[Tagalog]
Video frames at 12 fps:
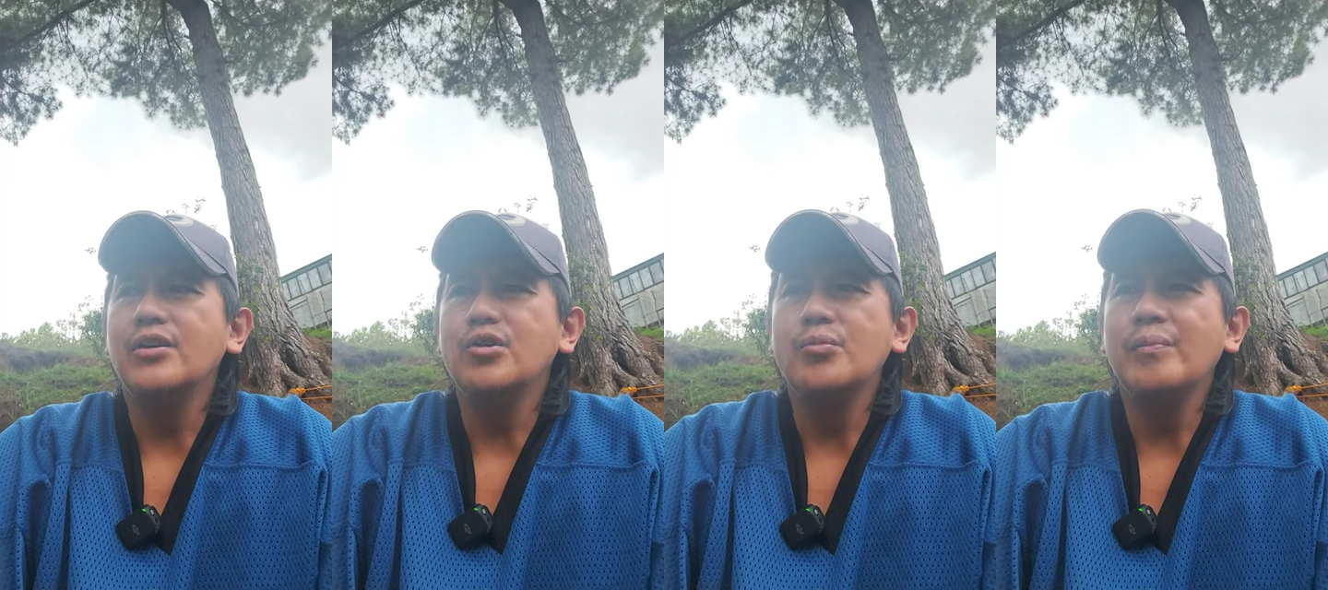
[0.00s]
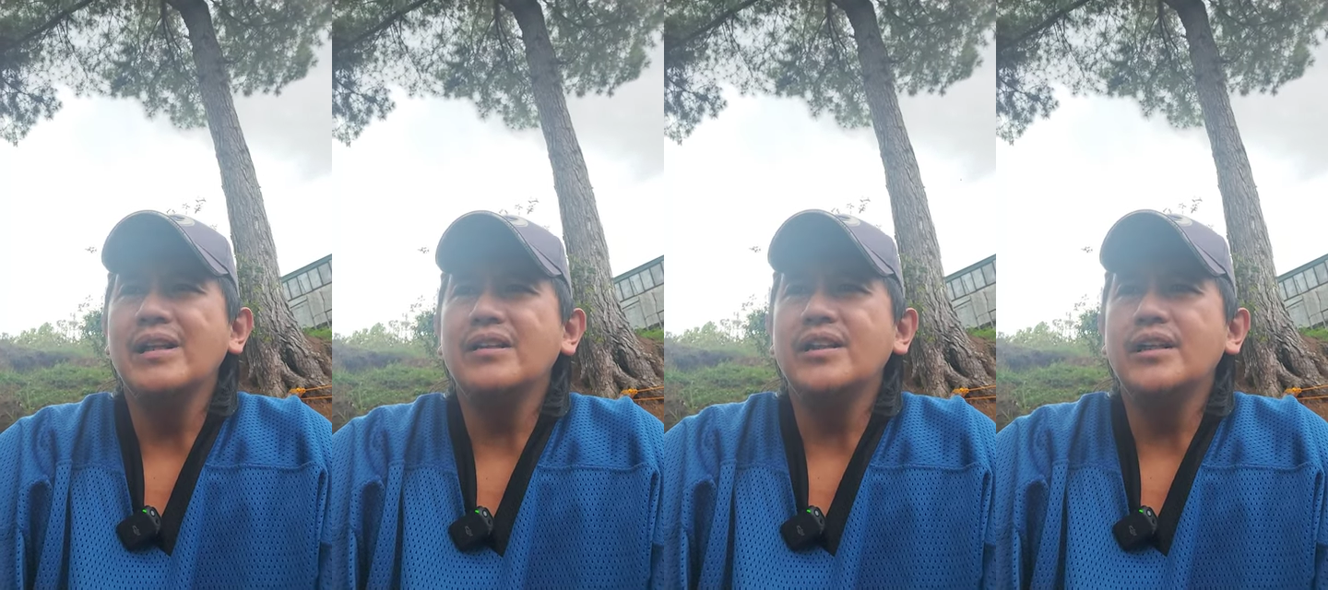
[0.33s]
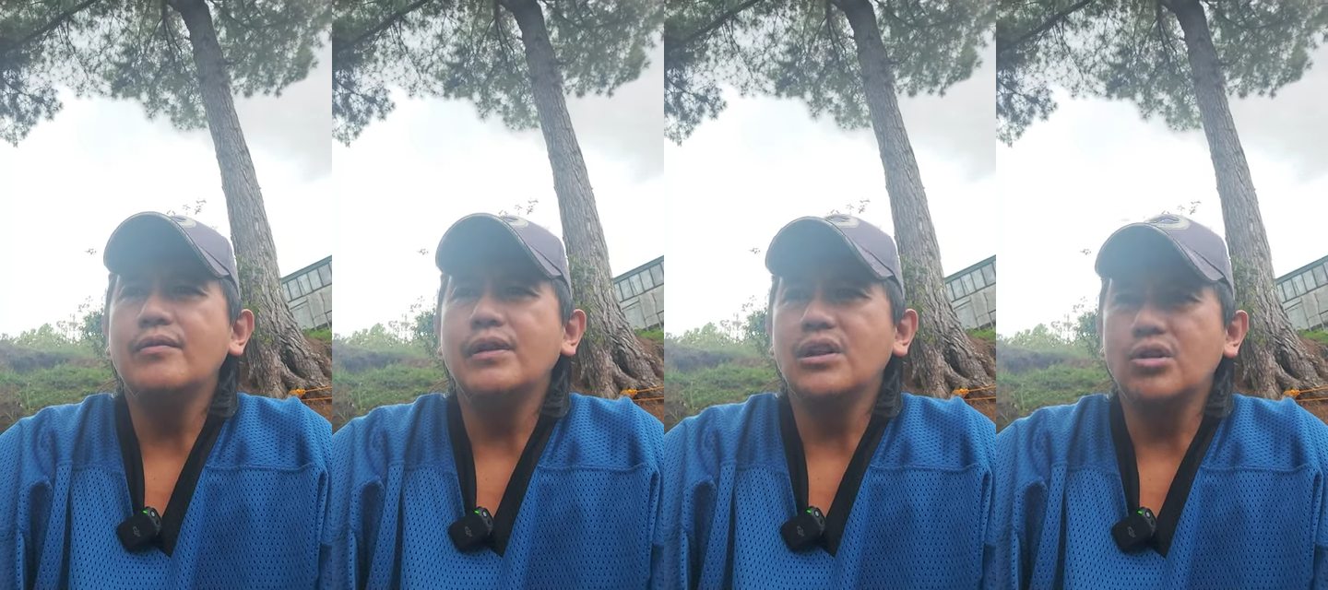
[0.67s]
you meant
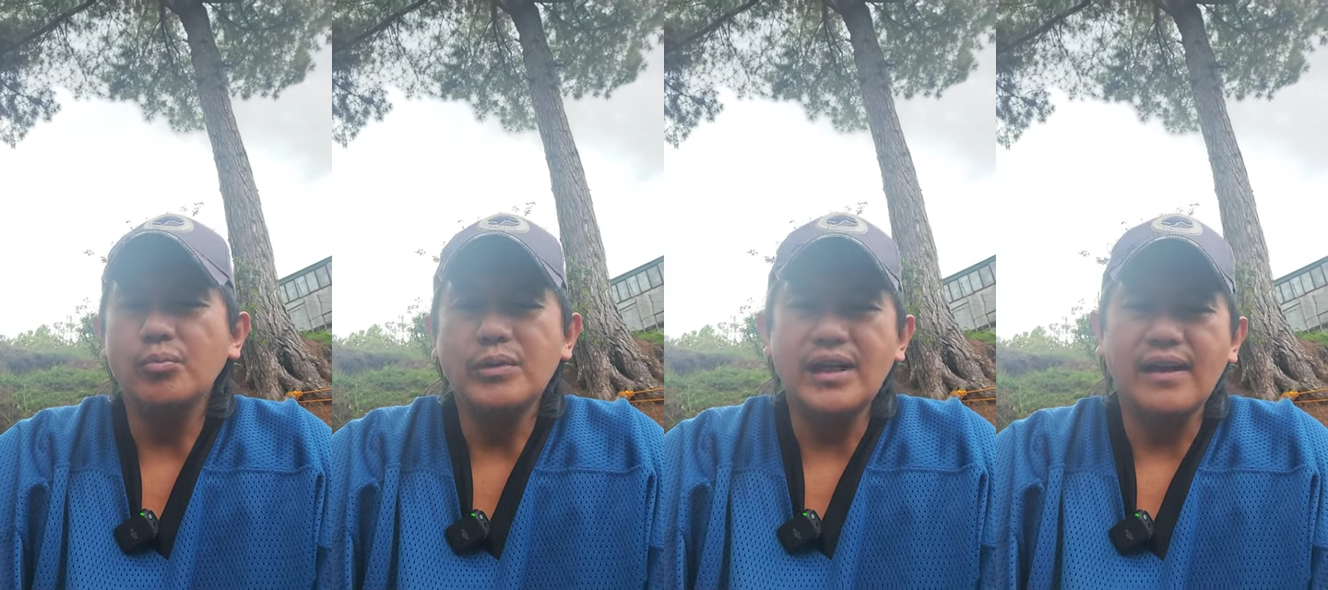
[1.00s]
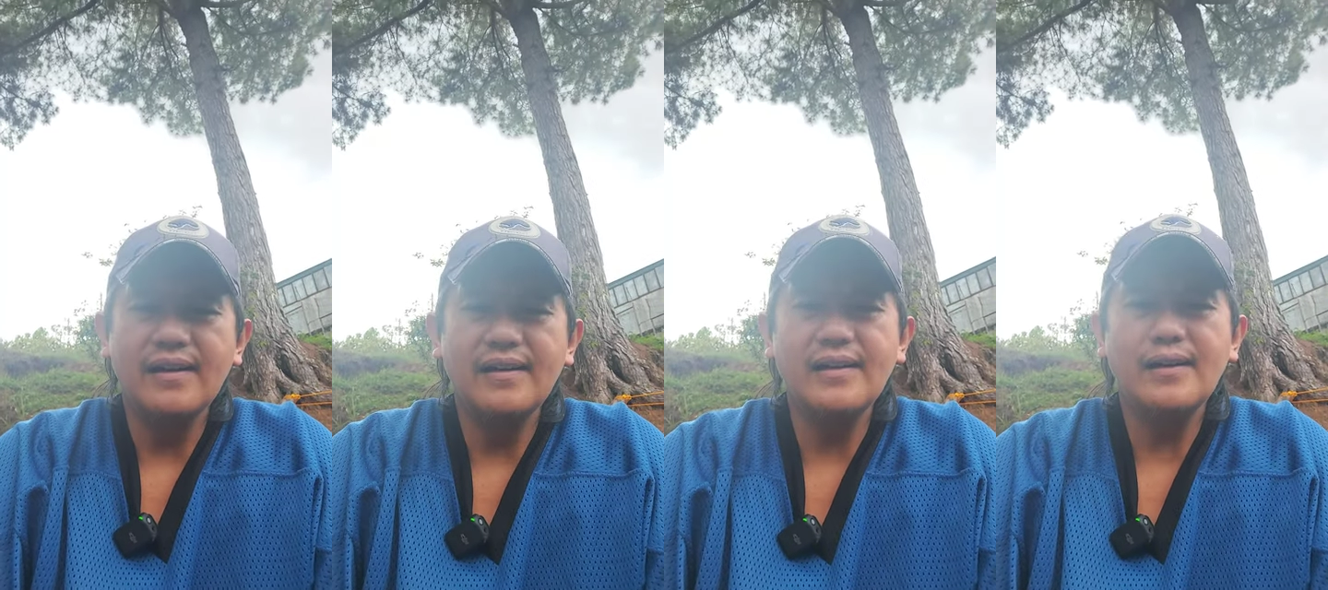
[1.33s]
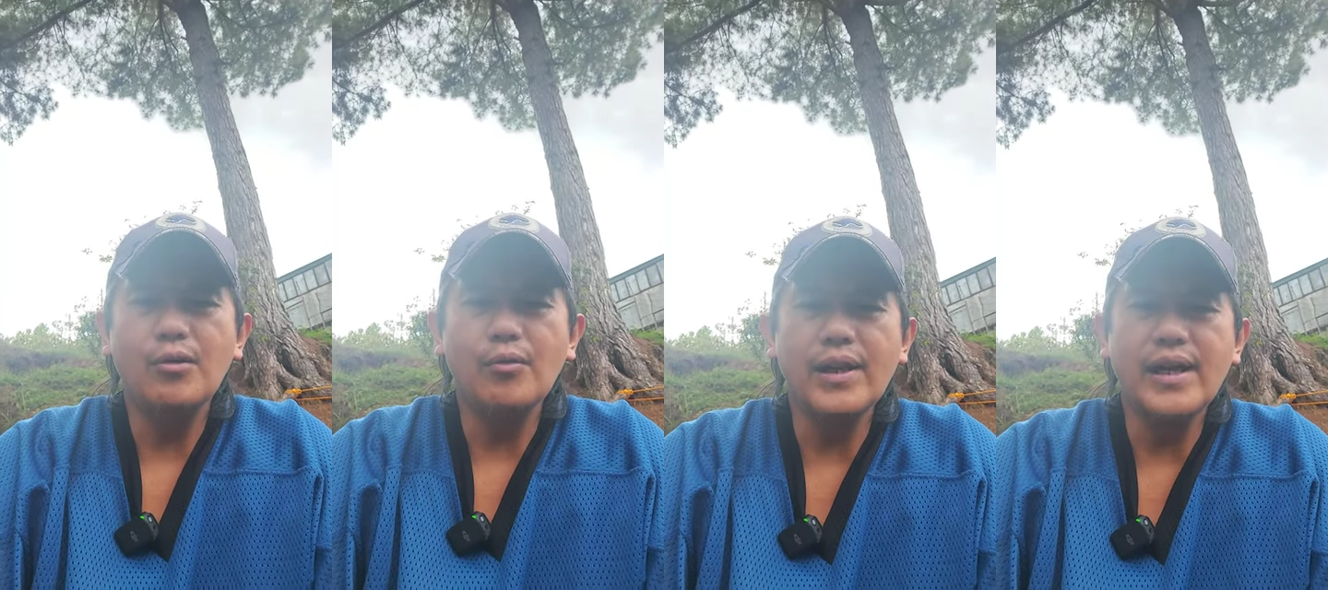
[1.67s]
evil to me
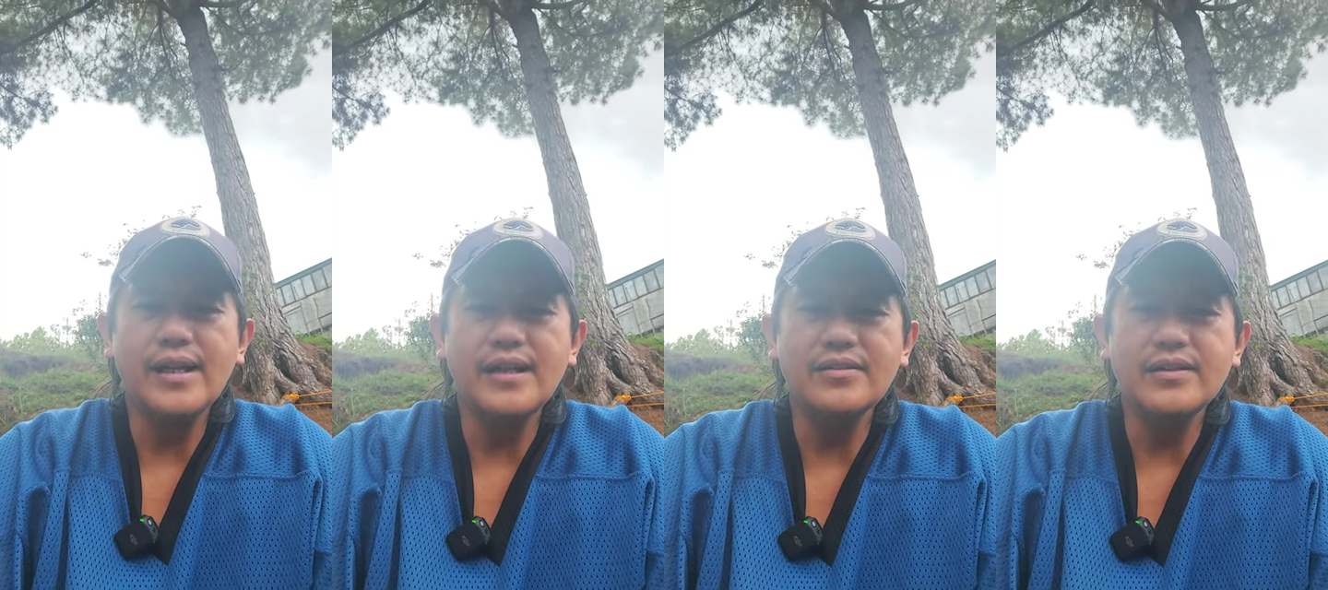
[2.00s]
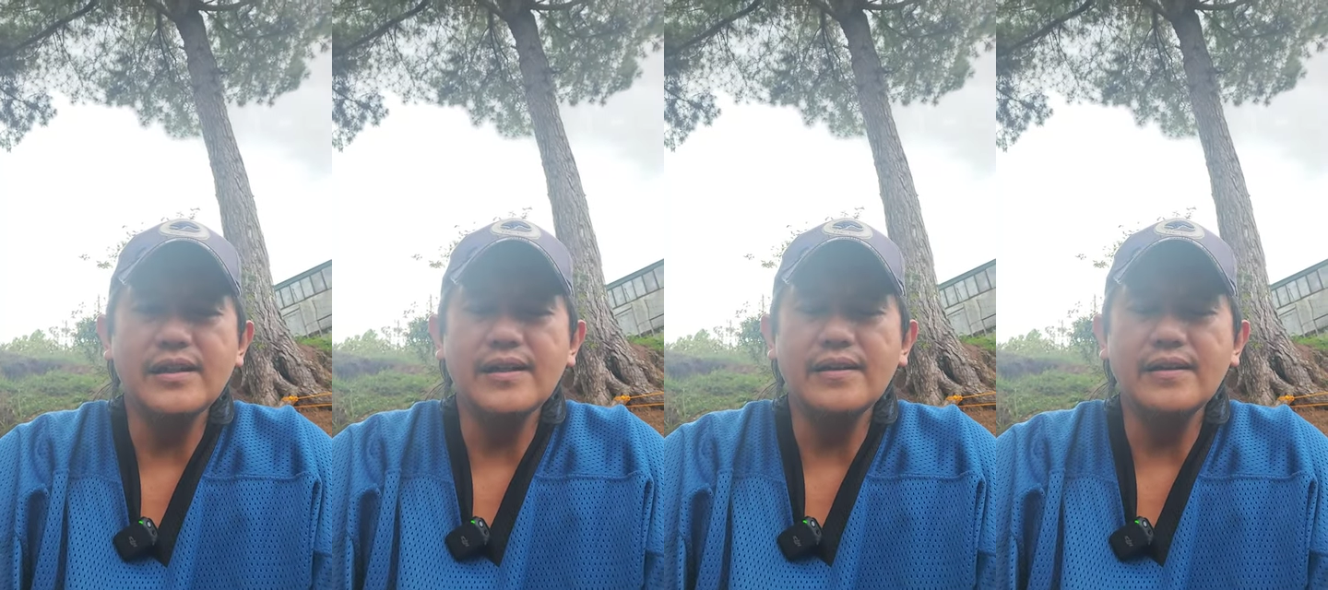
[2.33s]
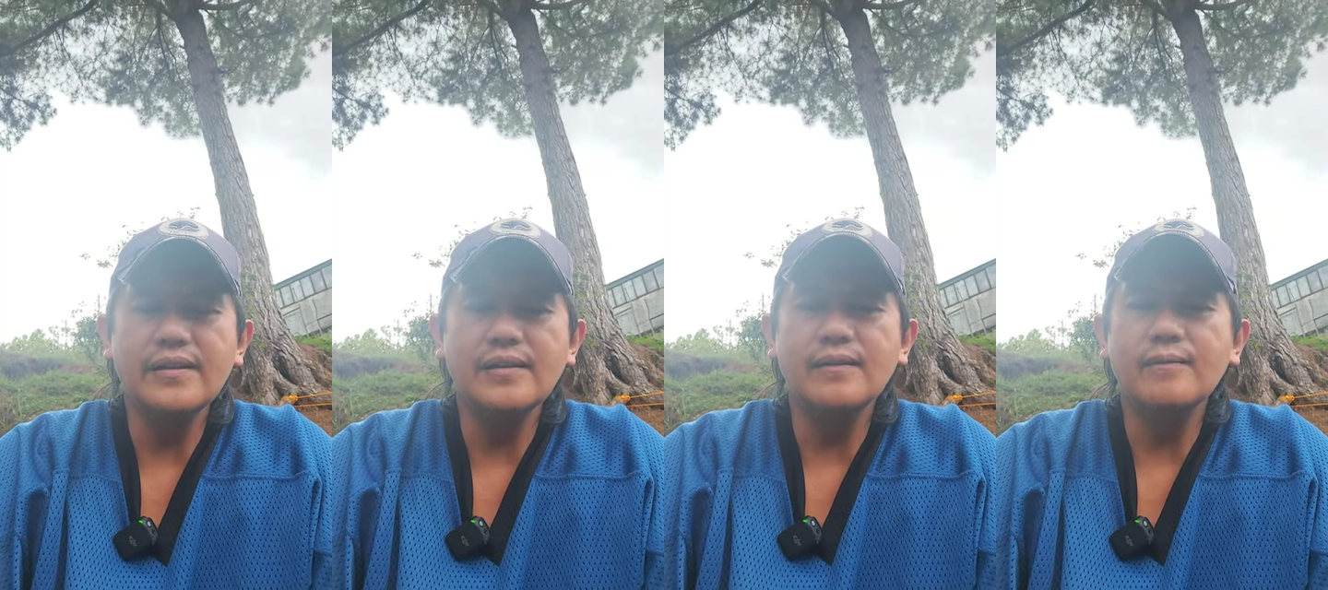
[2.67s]
kunanay
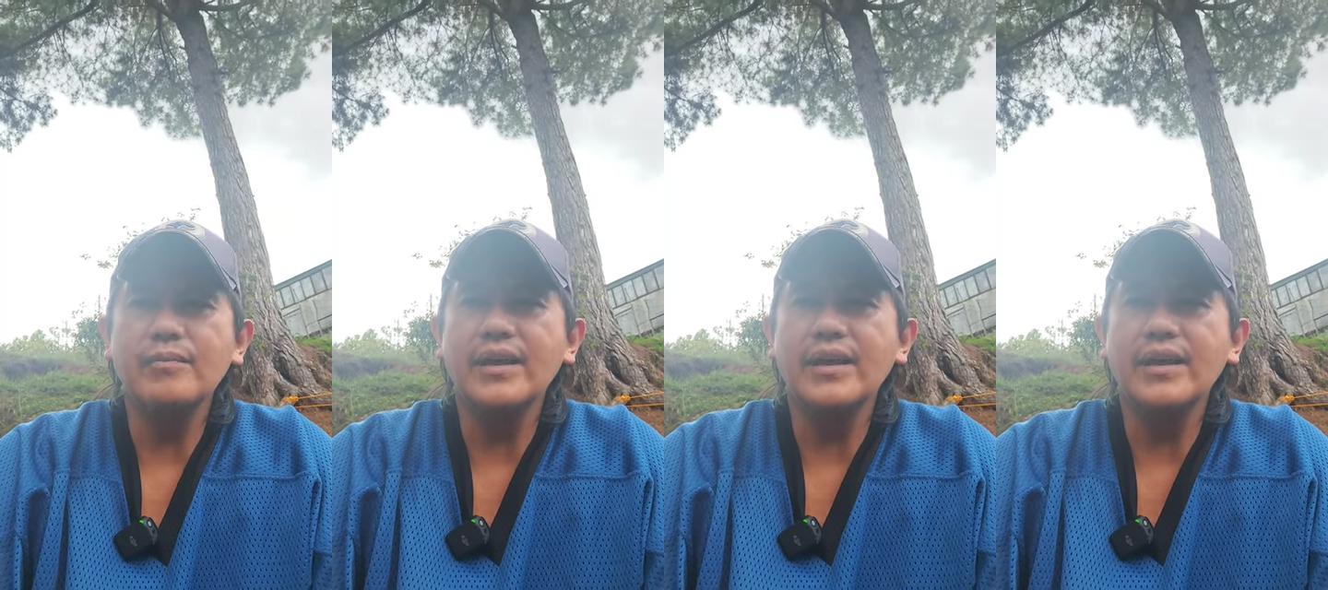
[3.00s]
jay uh,